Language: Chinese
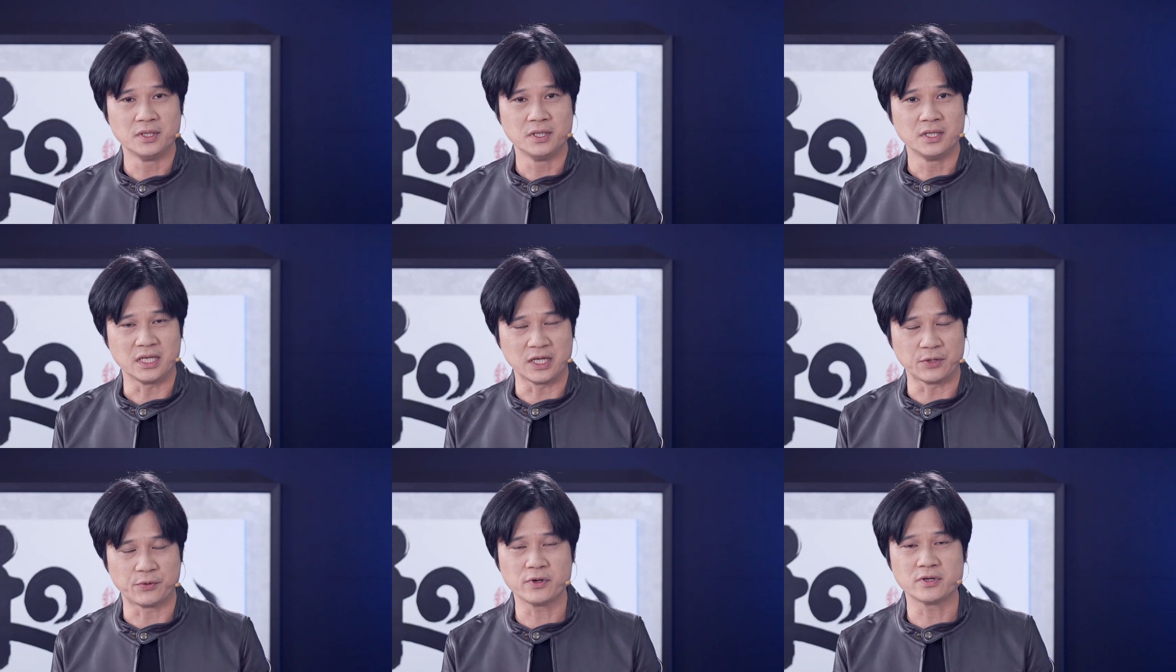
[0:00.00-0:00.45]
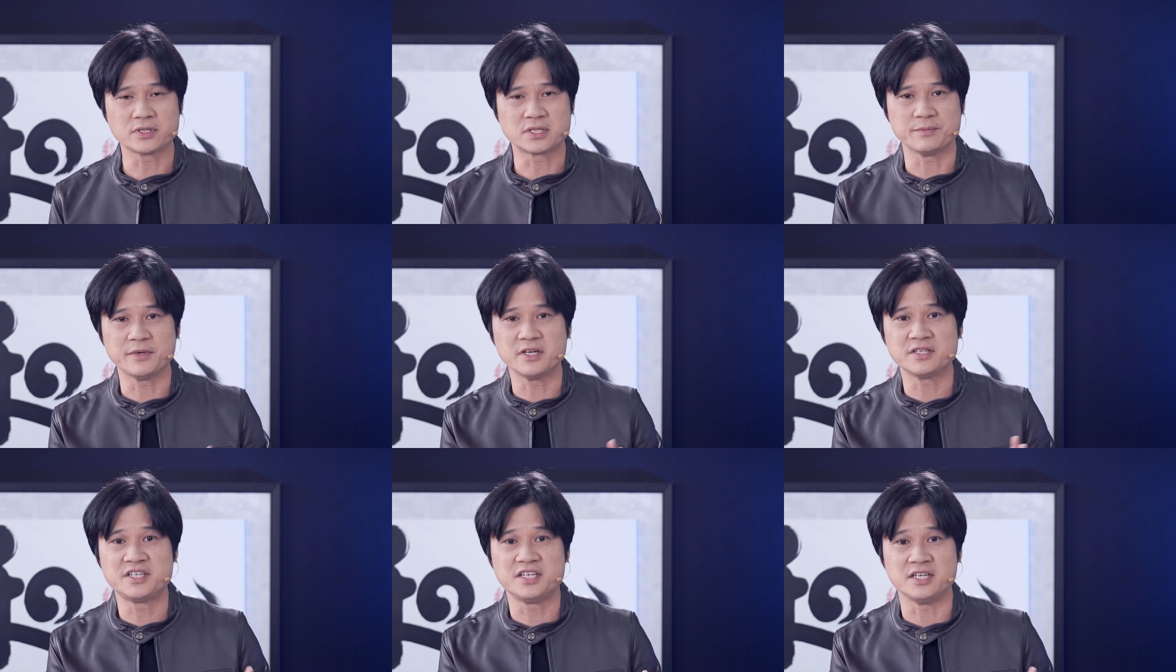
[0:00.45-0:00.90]
你会有怎
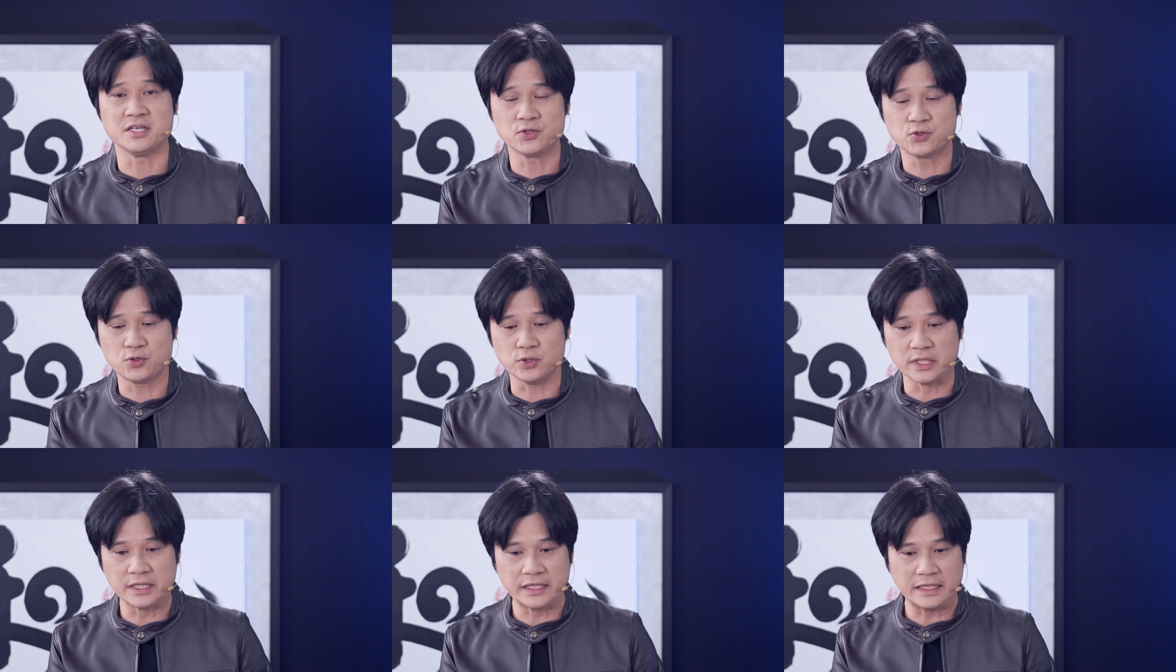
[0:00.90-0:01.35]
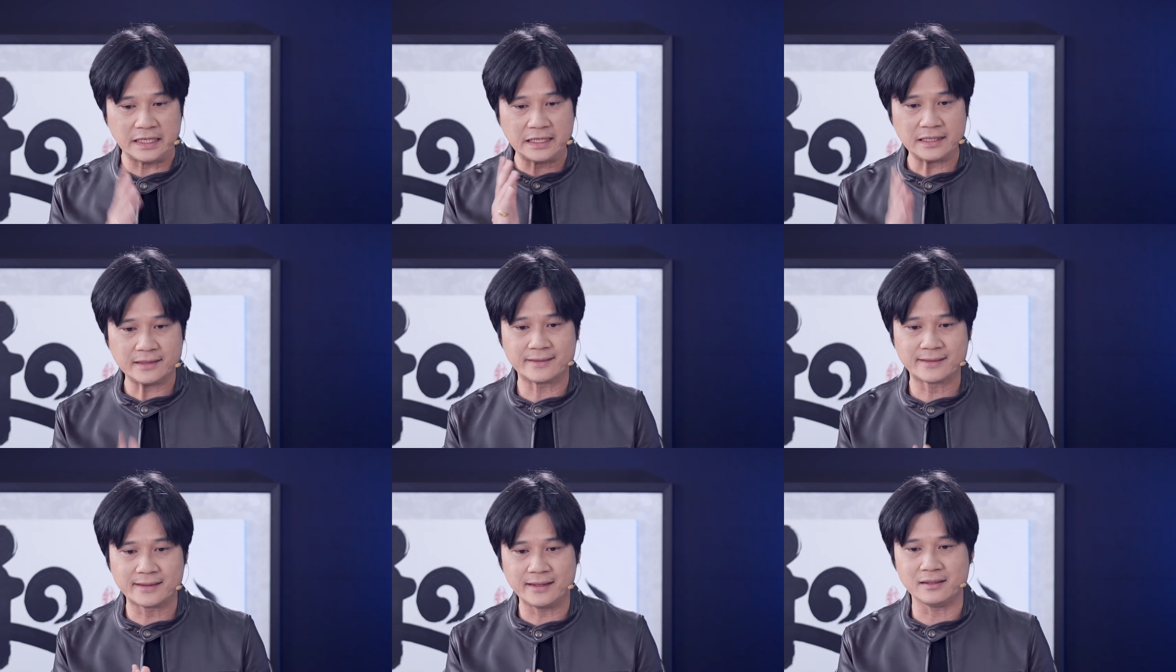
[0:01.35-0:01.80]
么样的情绪？你一
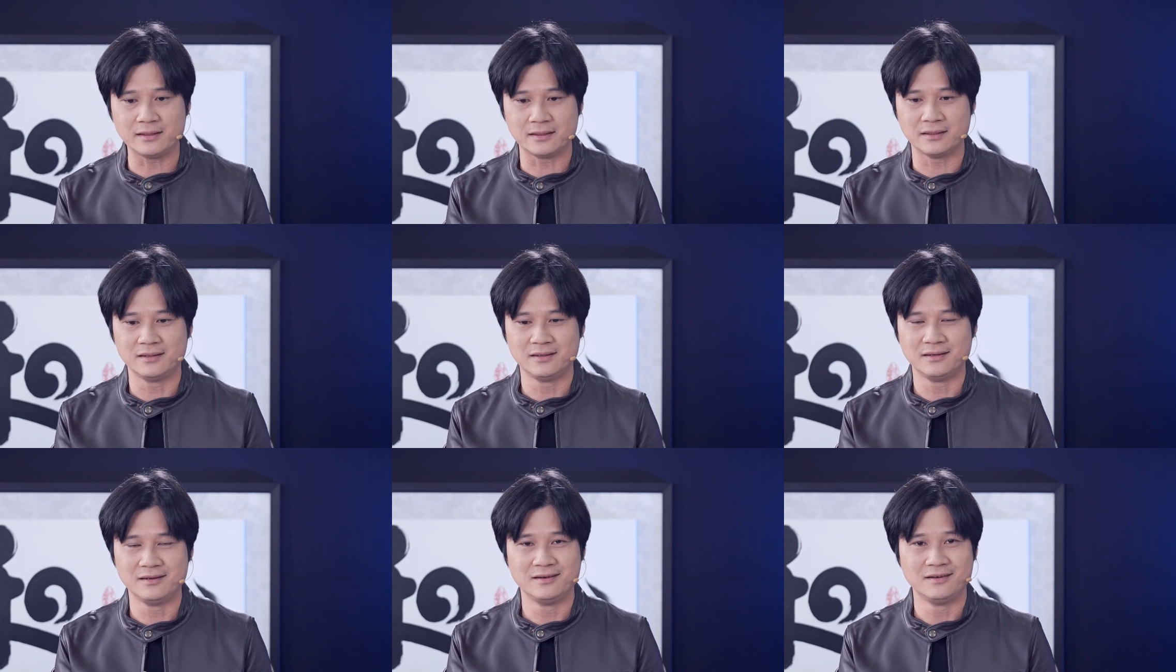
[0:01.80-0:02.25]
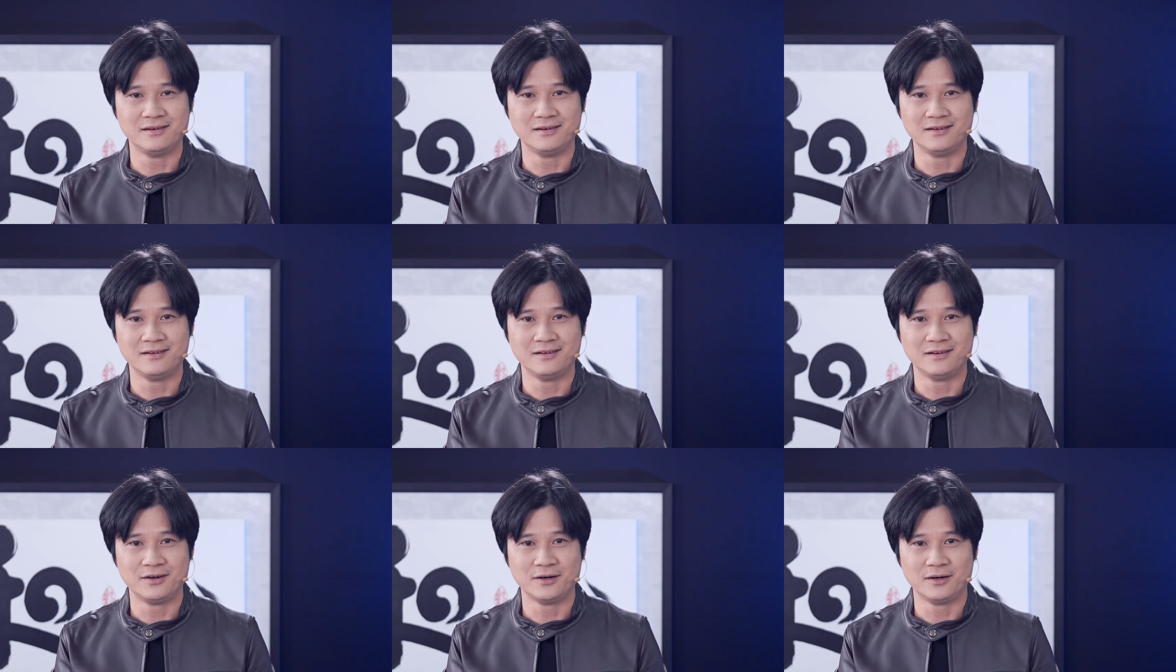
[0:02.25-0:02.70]
定
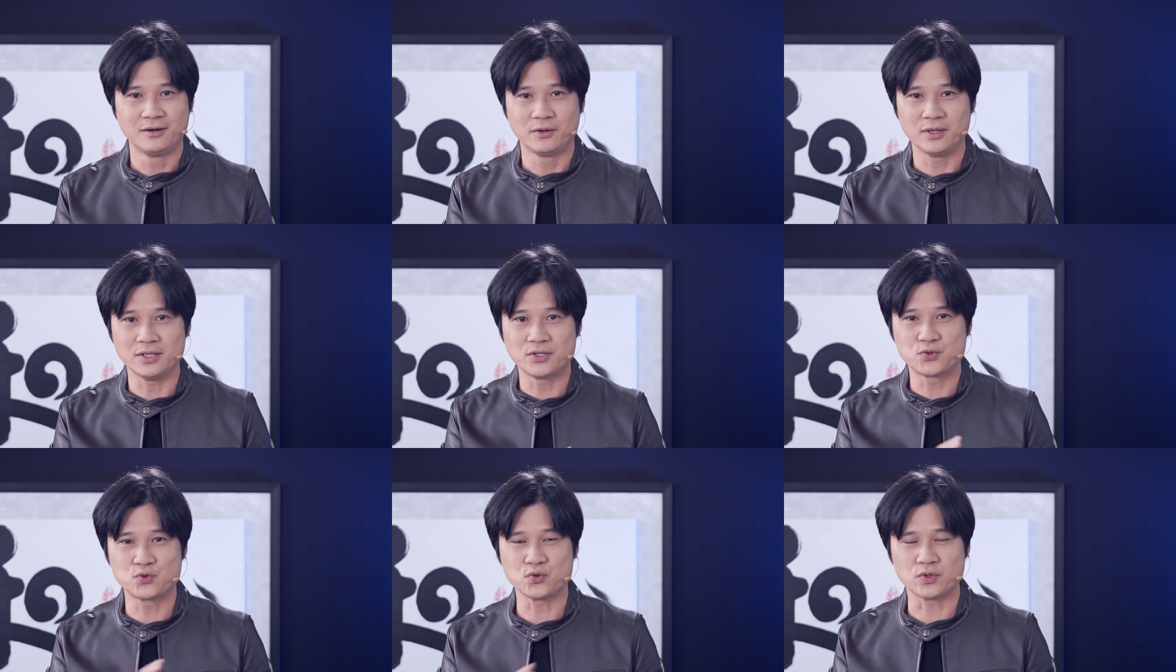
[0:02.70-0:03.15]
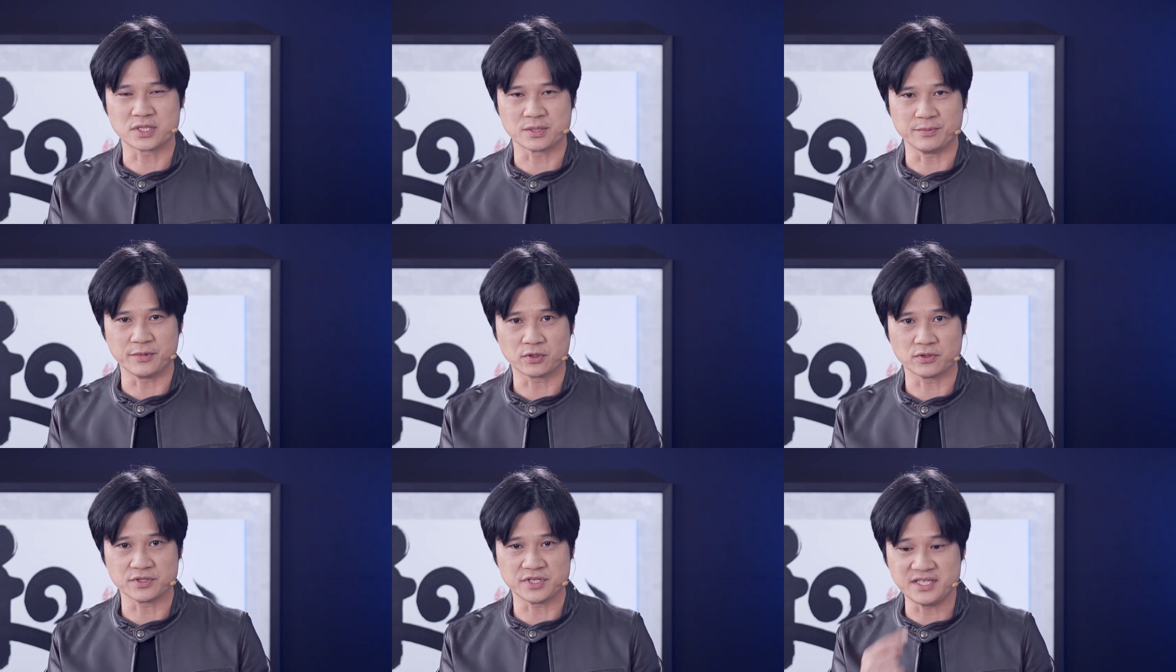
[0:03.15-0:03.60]
会做什
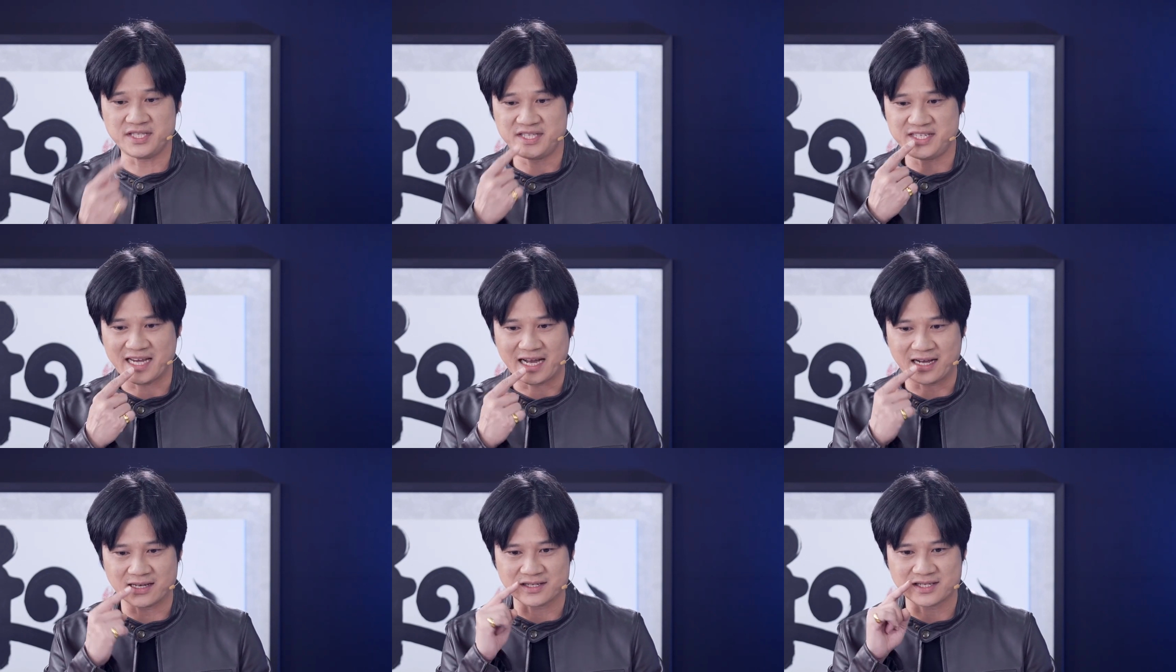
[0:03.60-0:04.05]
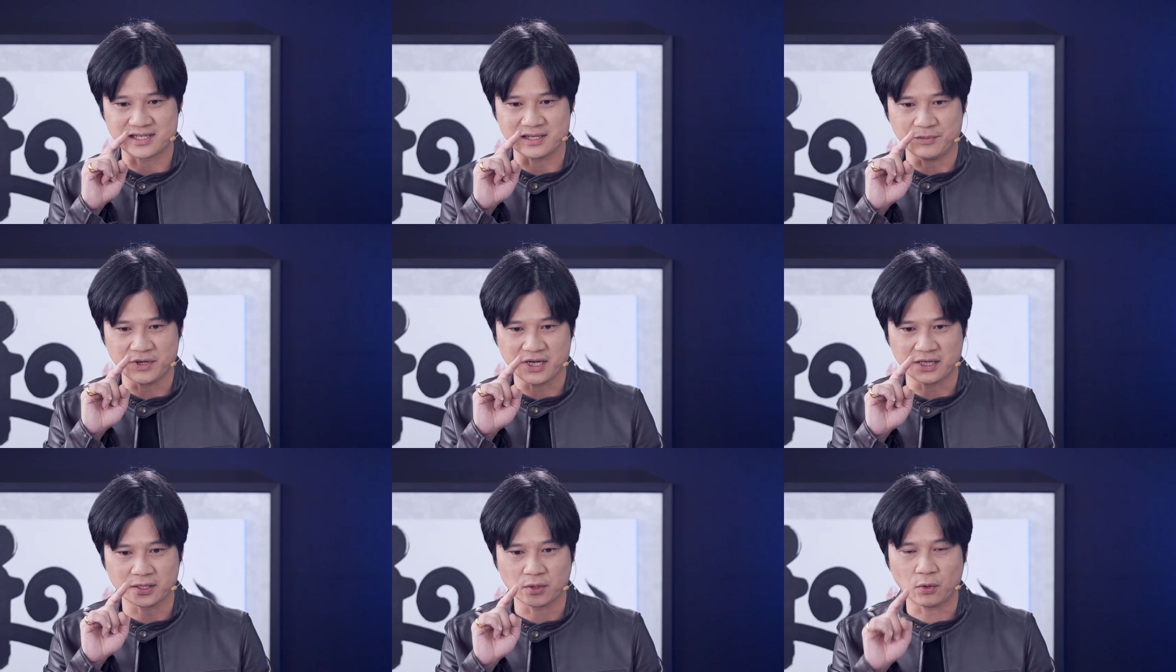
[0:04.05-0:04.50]
么东西，讲什
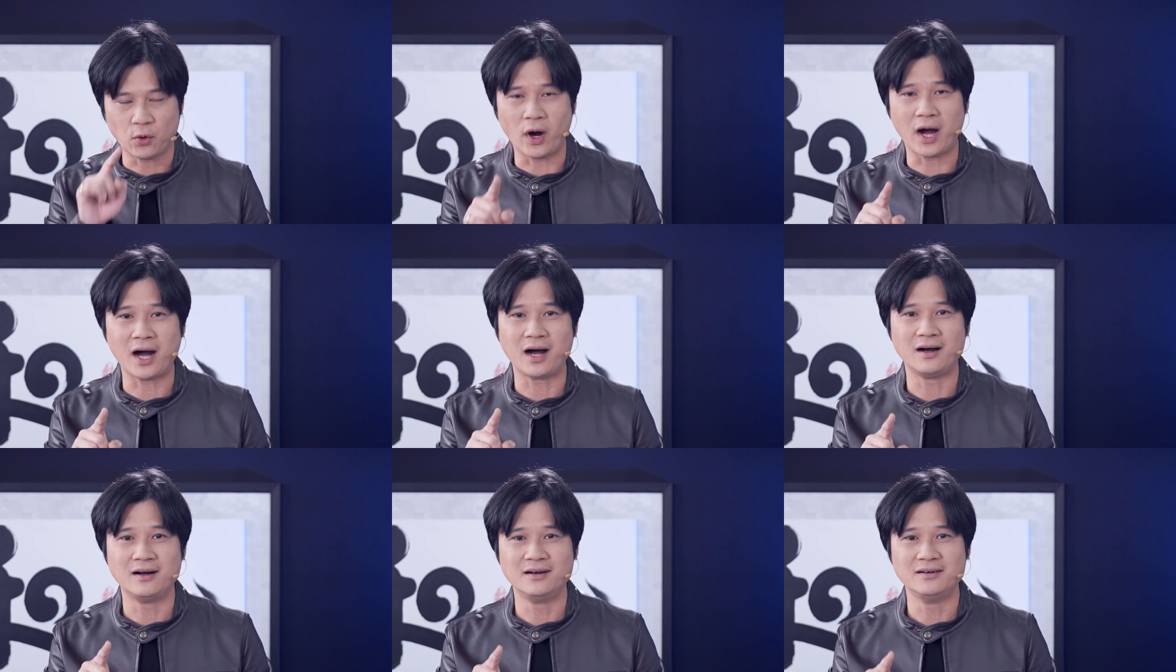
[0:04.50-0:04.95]
么样的话。